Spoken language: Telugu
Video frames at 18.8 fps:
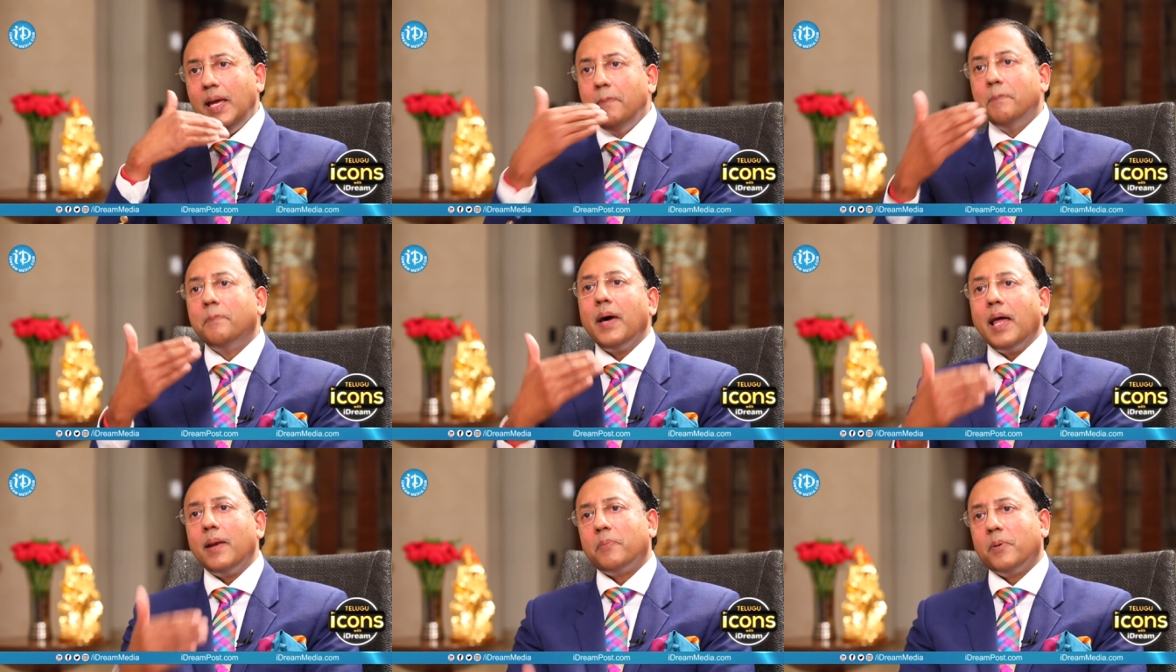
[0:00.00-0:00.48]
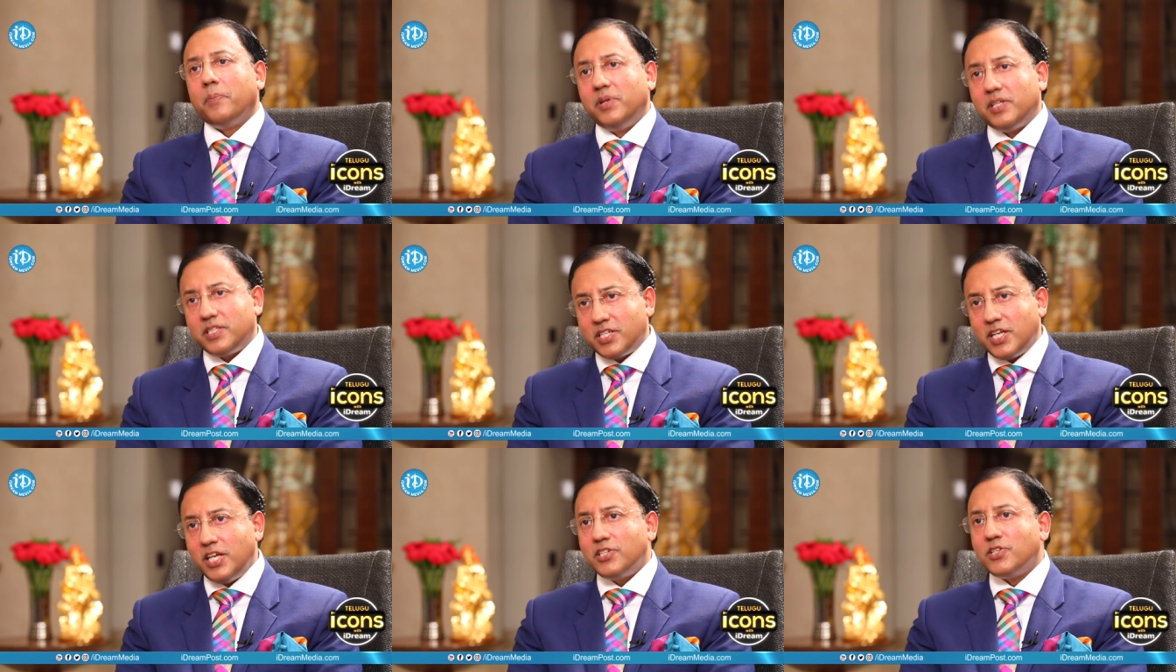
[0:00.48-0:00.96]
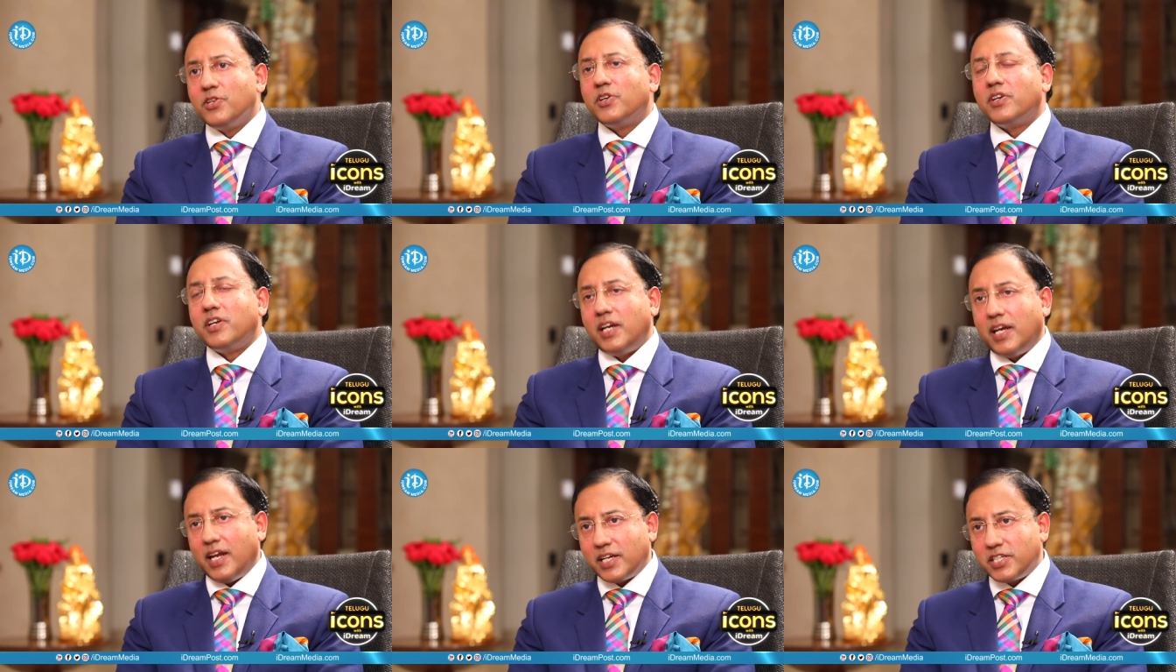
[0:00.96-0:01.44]
ఇంపాల్పబుల్ స్టేజ్లో
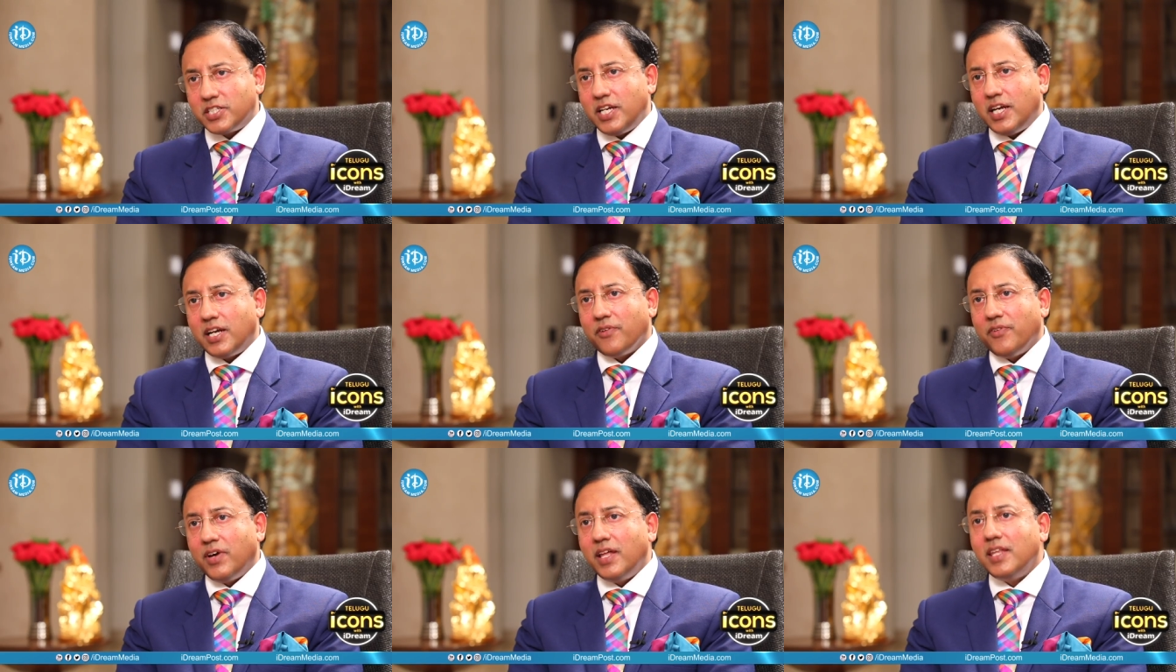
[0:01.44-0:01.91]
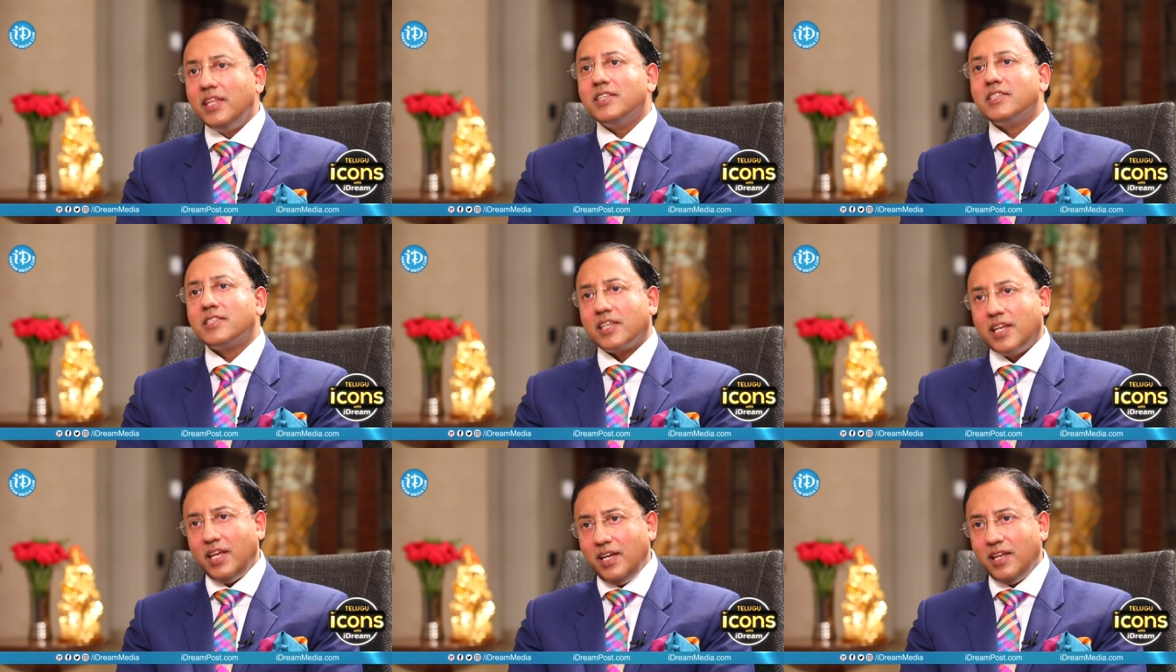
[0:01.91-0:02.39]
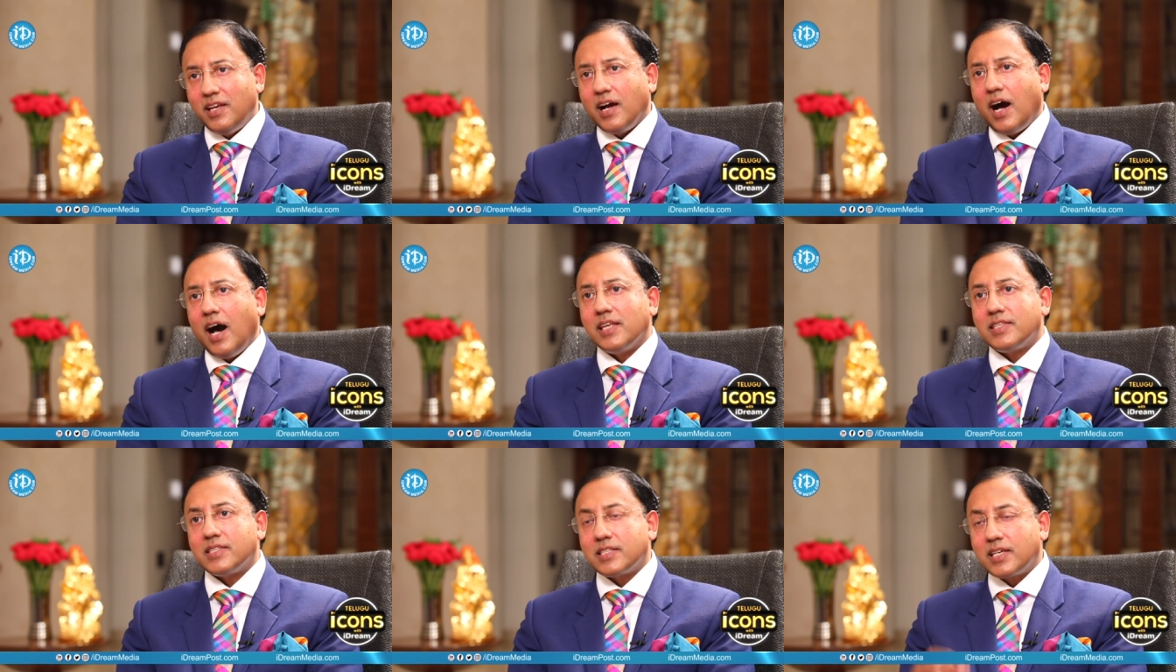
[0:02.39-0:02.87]
డిటెక్ట్ చేయడం అనేది స్క్రీనింగ్
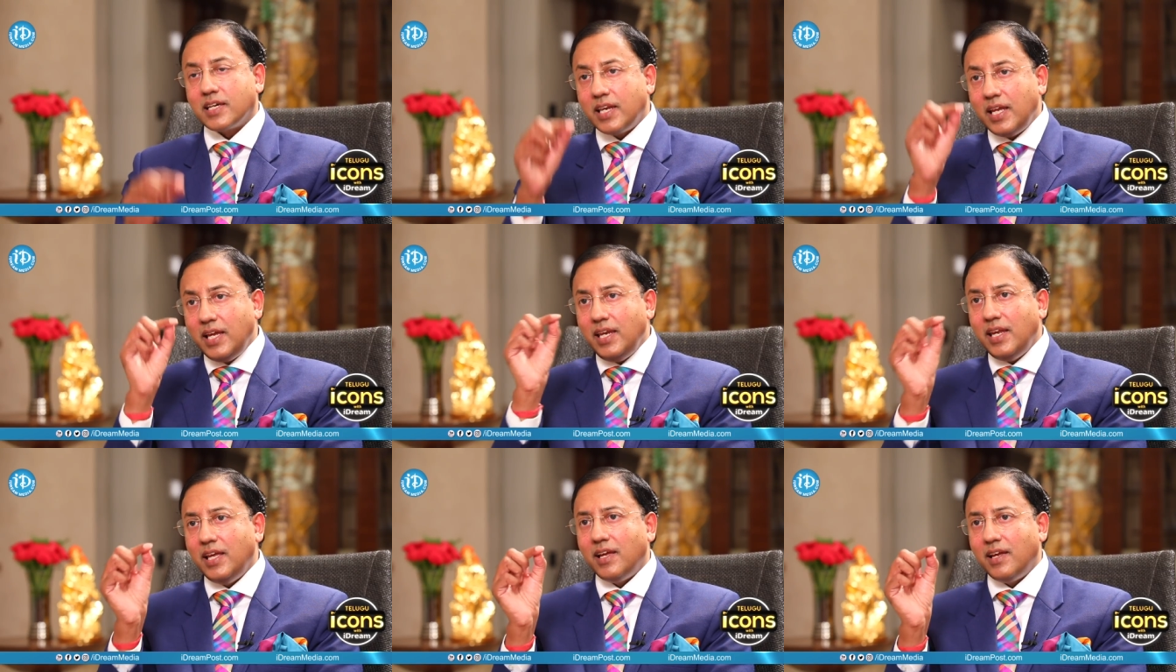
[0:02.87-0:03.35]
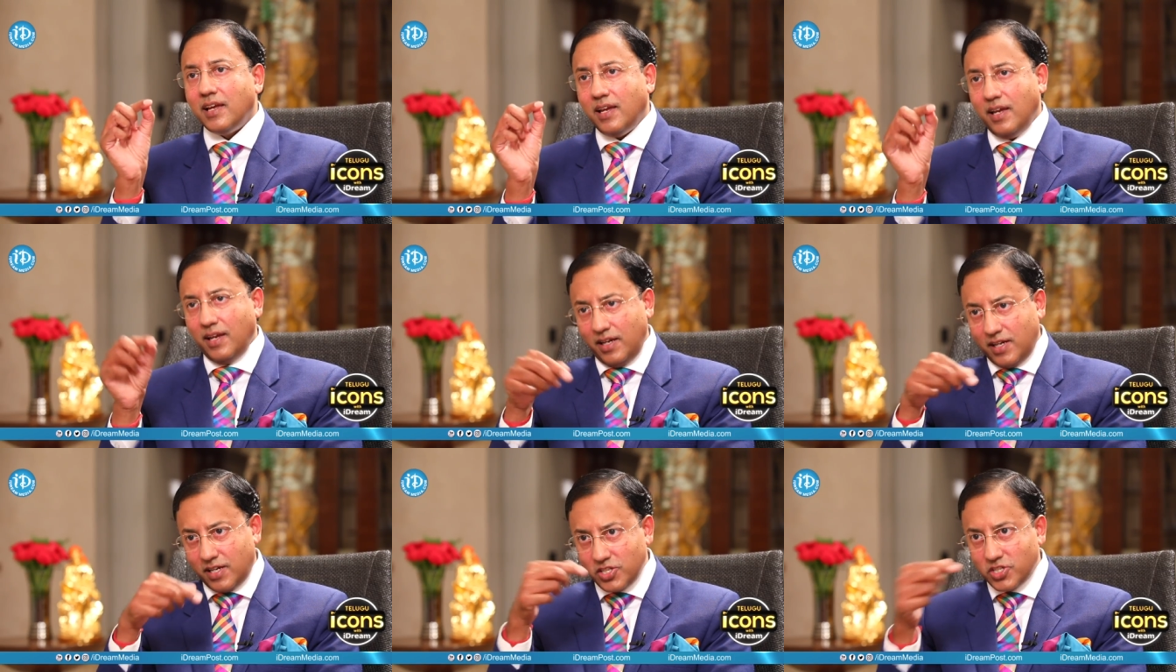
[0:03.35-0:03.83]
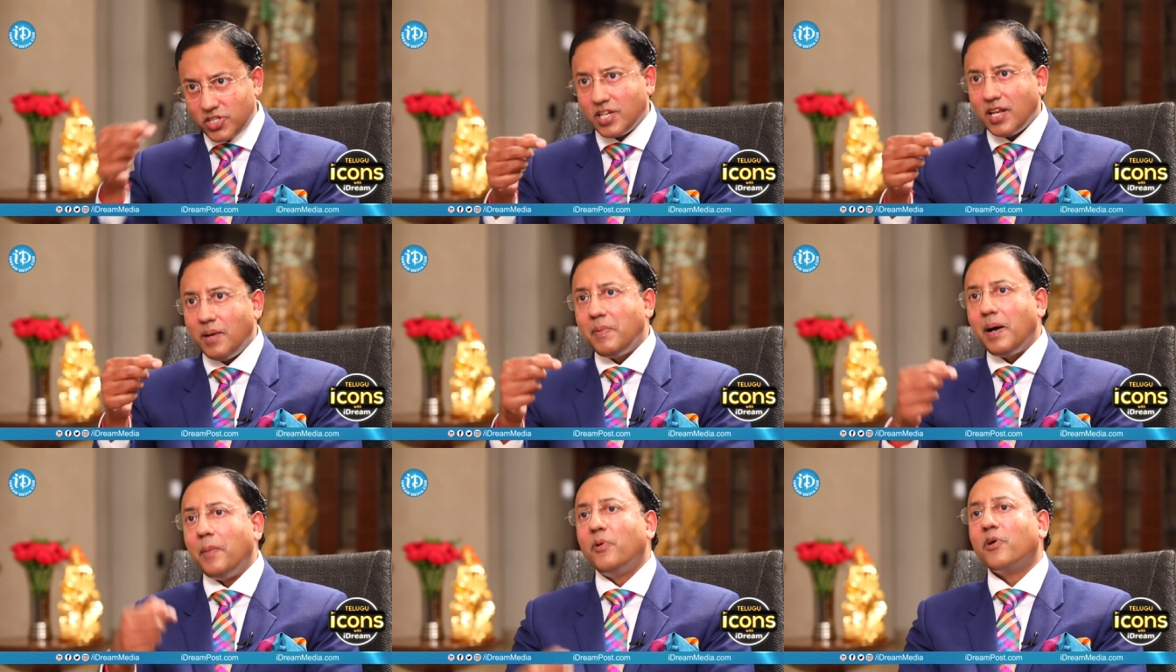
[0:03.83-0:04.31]
ఆ స్క్రీనింగ్కి
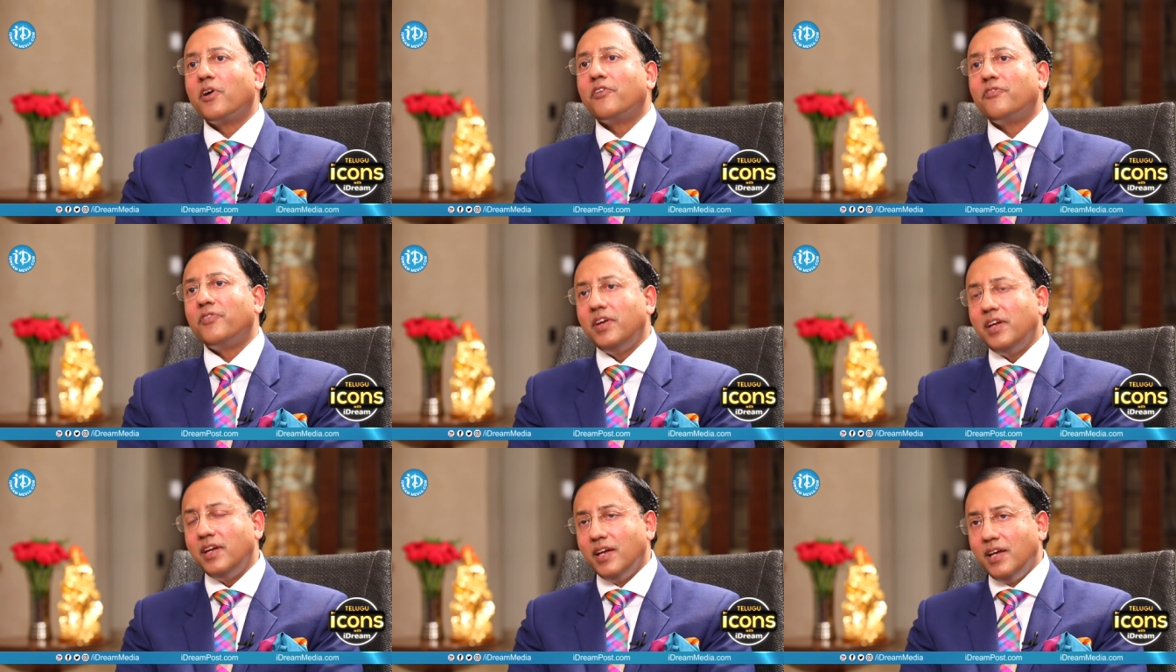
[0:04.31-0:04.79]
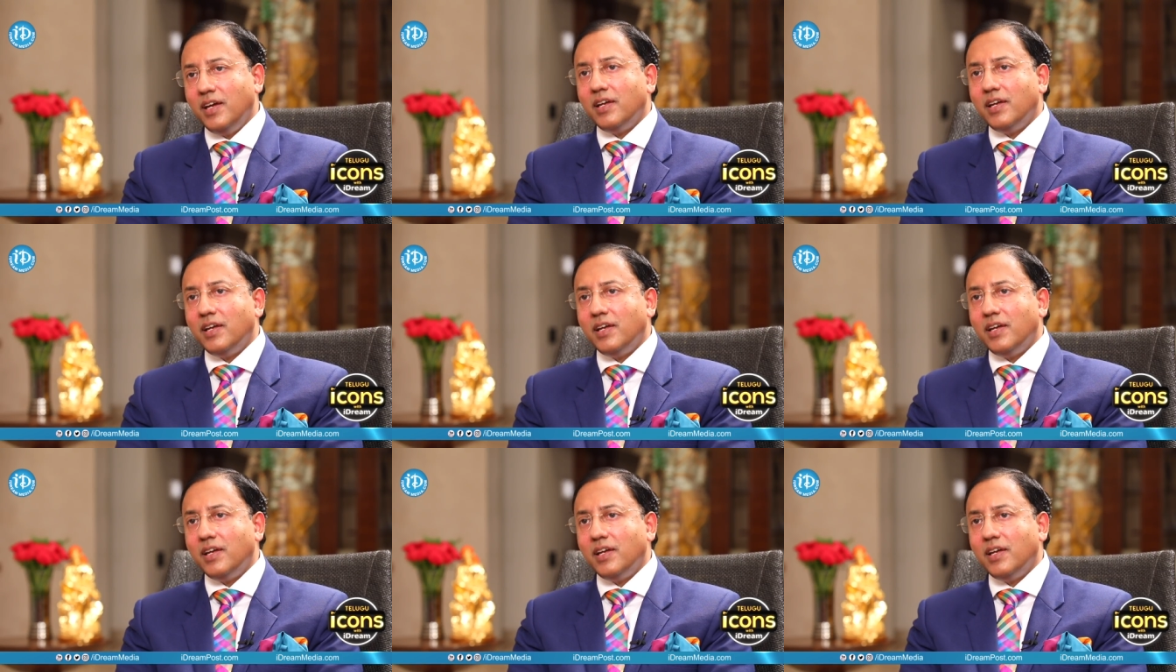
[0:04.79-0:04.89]
డిజిటల్ మ్యామోగ్రఫీ